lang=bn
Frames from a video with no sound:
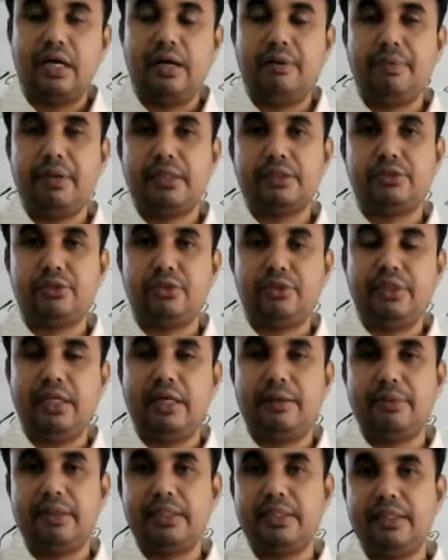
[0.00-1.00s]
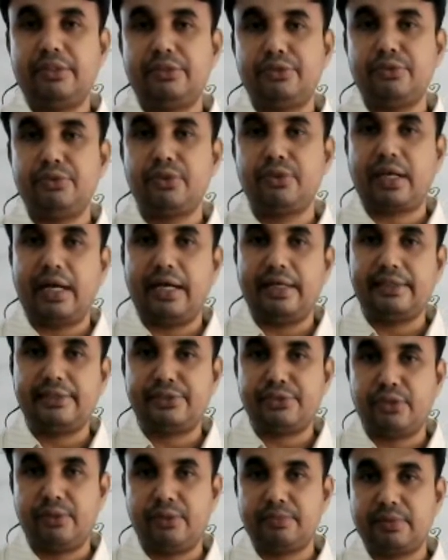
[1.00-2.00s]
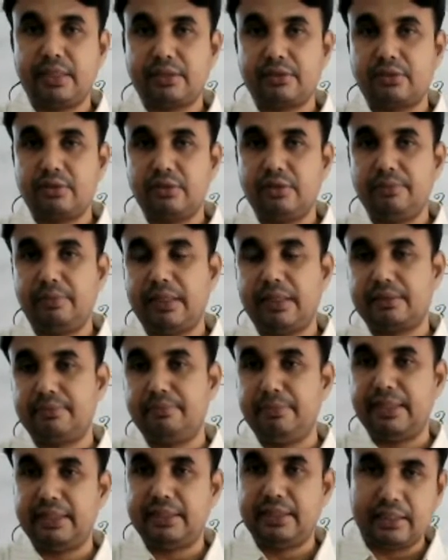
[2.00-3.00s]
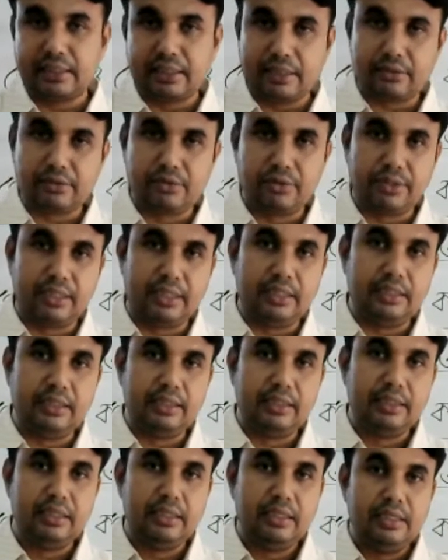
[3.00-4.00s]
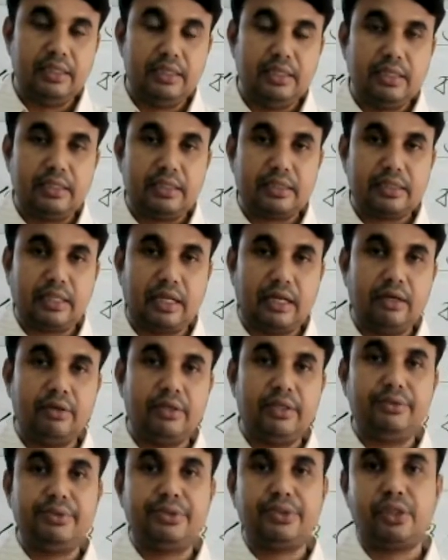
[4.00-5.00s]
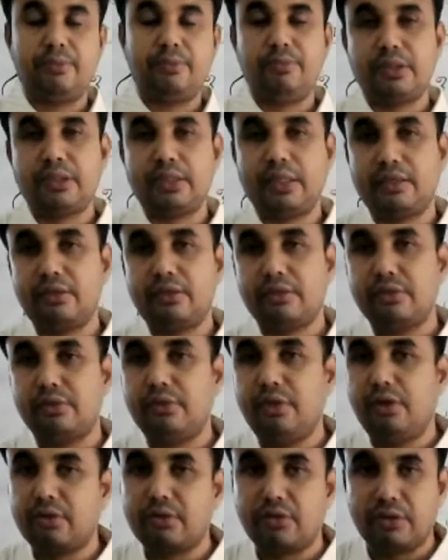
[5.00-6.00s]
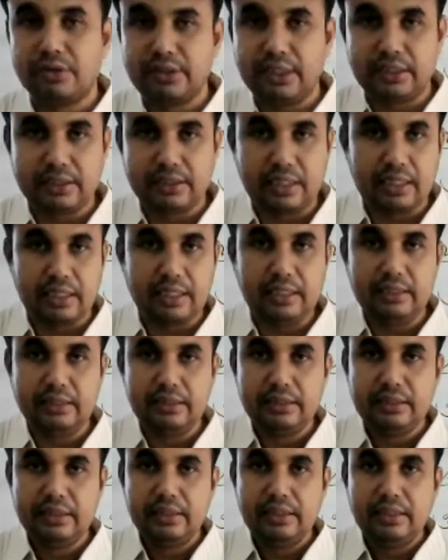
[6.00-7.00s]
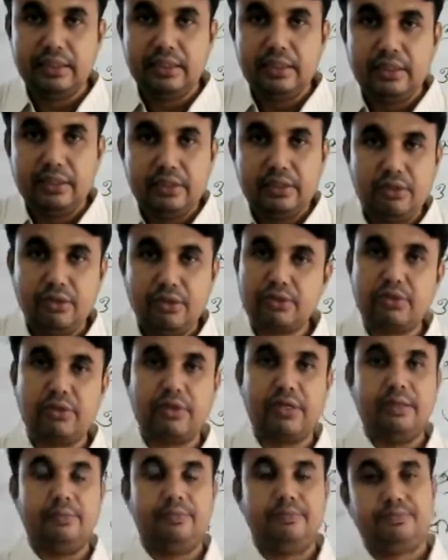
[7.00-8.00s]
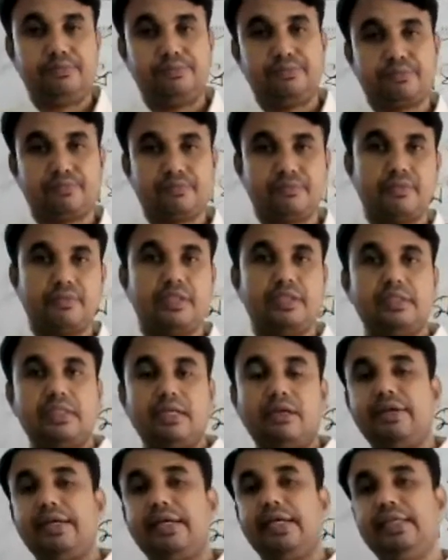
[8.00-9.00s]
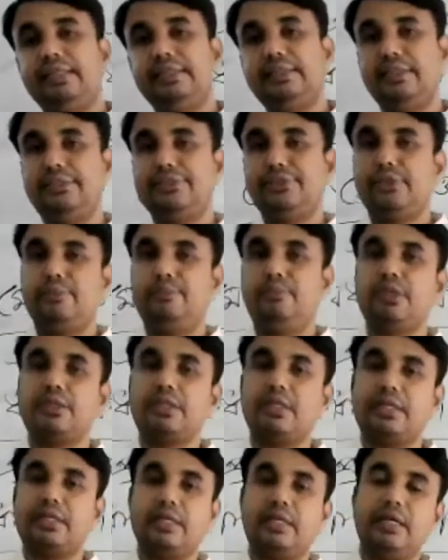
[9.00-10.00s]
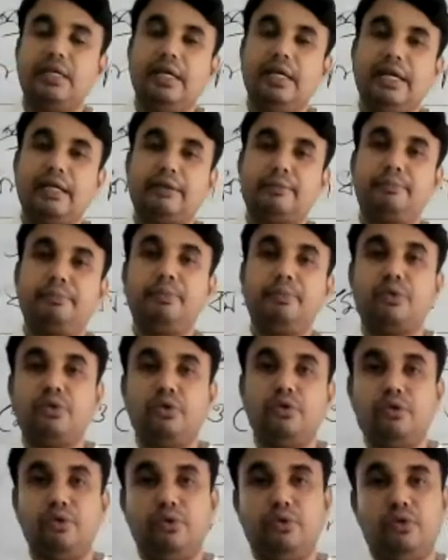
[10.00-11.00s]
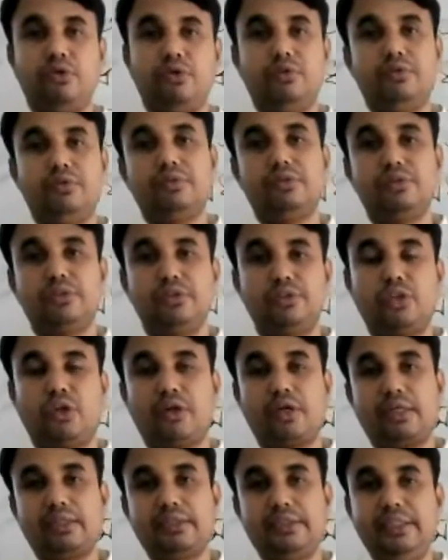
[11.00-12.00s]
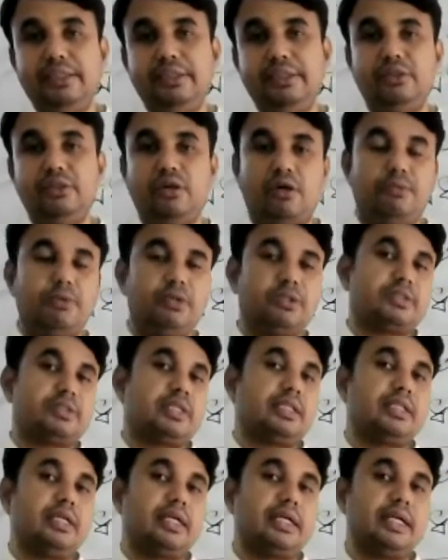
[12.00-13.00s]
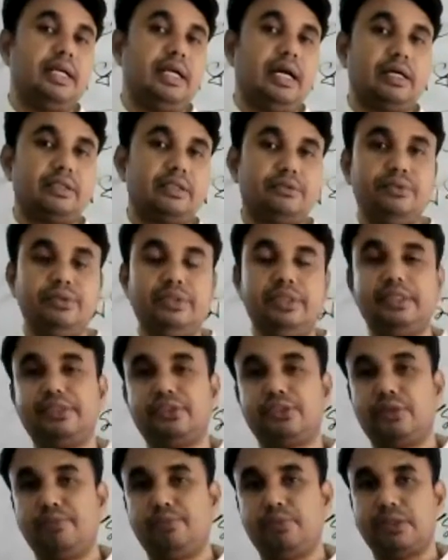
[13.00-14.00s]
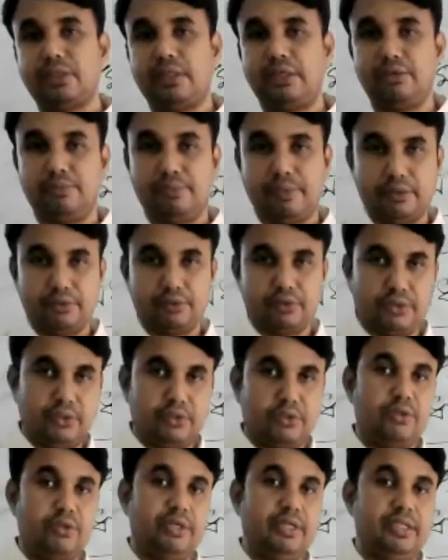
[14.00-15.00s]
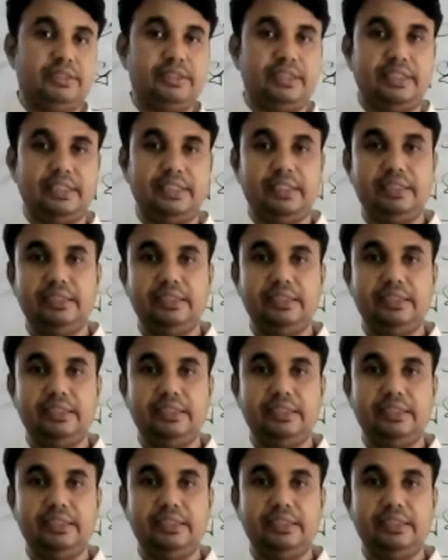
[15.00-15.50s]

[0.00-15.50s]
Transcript: আবার যদি আমাদের শুধু কায়িক শ্রম থাকতো বাট মেধা থাকতো না তাহলেও সভ্যতা কখনো অগ্রযাত্রা হতো না তাহলে এই যে সভ্যতাটা এক পুরনো ঝরাজীর্ণ অবস্থা থেকে আধুনিক সভ্যতায় রূপান্তরিত হয়েছে